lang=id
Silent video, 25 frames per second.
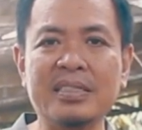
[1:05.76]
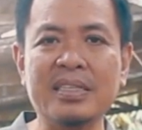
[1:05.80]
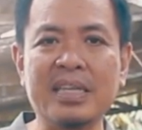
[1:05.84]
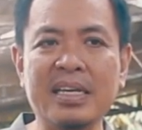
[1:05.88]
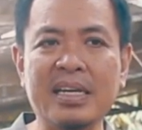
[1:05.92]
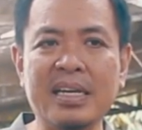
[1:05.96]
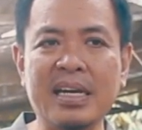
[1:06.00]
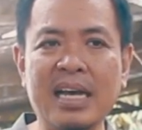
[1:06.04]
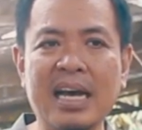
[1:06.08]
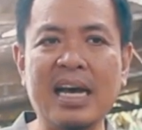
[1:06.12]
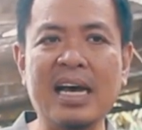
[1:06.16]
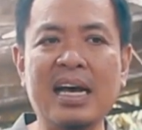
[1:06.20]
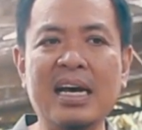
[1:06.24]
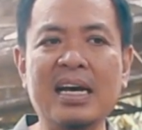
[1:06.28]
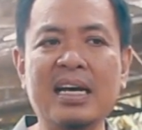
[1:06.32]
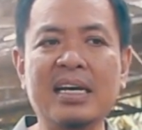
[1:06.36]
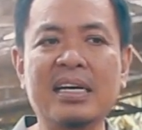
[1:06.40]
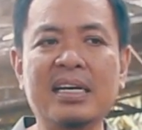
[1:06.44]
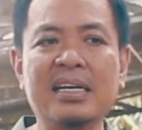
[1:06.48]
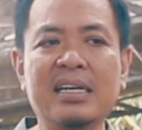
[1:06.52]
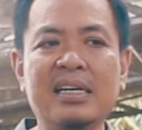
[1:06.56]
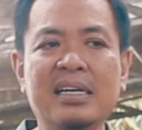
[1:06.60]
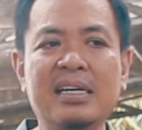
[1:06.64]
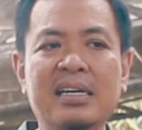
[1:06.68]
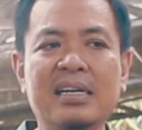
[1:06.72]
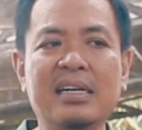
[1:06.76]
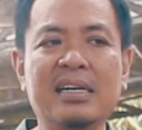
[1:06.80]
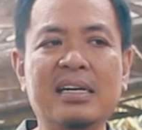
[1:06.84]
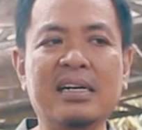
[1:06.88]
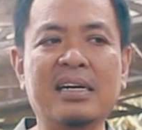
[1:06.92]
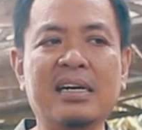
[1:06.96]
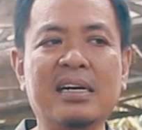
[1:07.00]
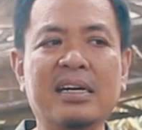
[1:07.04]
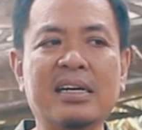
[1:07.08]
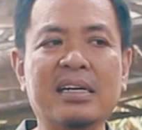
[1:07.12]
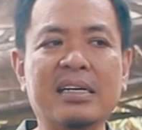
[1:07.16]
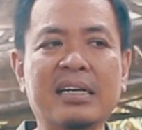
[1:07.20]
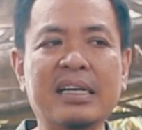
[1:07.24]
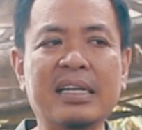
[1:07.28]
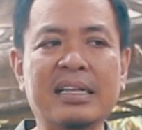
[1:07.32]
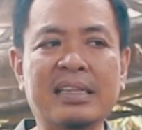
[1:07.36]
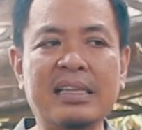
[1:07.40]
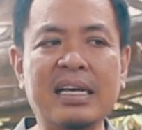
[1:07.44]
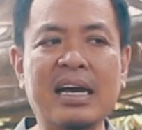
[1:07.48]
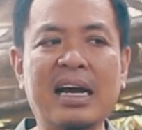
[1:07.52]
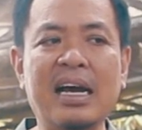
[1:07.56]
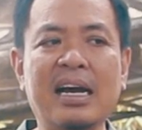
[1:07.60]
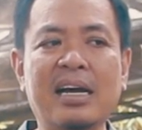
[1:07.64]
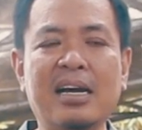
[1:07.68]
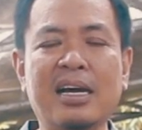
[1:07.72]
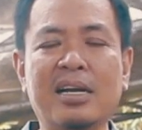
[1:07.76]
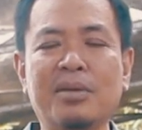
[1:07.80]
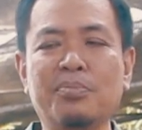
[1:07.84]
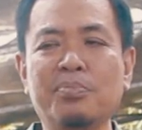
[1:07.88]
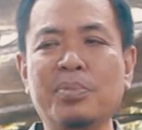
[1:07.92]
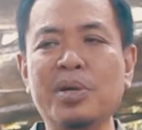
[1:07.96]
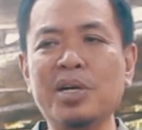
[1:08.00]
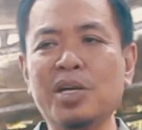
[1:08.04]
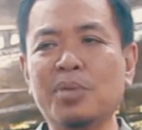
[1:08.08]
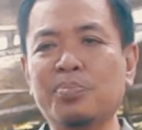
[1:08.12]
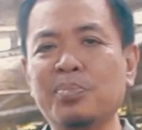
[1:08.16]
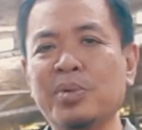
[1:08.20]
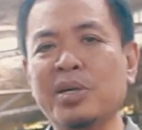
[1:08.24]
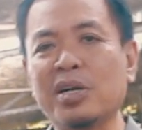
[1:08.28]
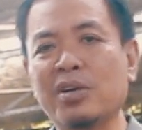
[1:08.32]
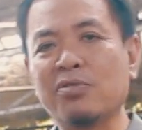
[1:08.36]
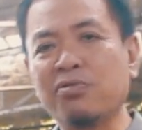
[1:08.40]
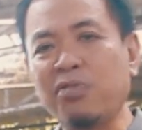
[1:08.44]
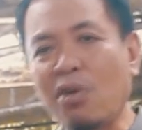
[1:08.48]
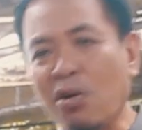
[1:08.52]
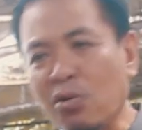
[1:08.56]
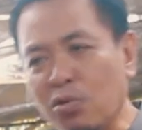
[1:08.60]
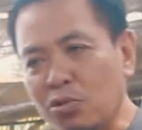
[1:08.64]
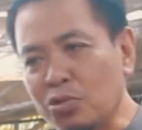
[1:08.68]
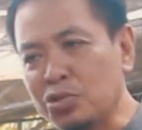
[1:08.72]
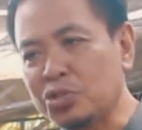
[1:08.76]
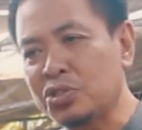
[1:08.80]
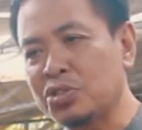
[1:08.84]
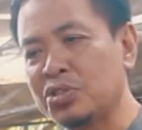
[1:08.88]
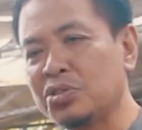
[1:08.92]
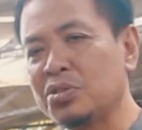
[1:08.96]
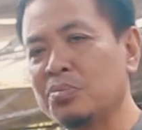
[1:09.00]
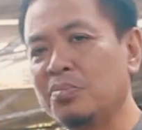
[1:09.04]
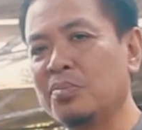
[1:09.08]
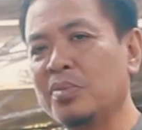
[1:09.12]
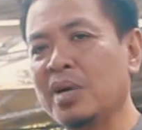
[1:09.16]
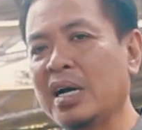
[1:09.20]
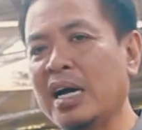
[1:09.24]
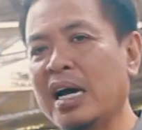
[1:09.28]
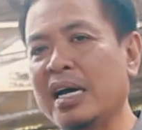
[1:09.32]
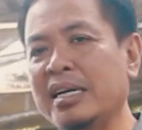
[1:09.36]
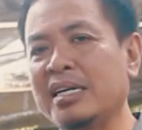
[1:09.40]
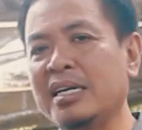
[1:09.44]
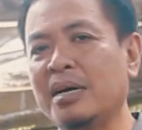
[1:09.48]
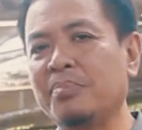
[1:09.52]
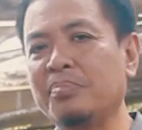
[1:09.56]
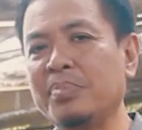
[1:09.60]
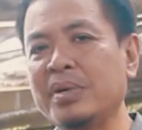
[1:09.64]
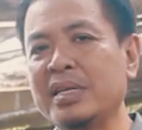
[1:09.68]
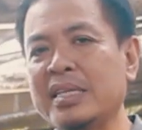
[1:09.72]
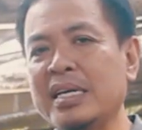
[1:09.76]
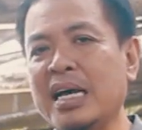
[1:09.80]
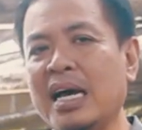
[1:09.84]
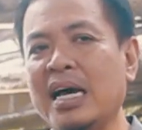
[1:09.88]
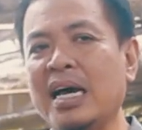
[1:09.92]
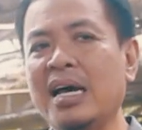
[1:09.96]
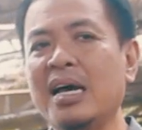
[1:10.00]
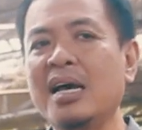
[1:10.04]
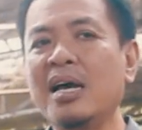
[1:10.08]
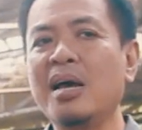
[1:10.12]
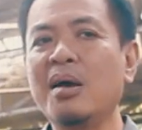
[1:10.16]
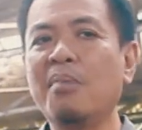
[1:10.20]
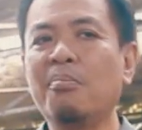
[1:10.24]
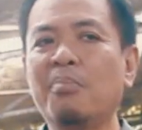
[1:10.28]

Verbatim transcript: Sehingga eh, kita akan benar-benar fokus menghadapinya,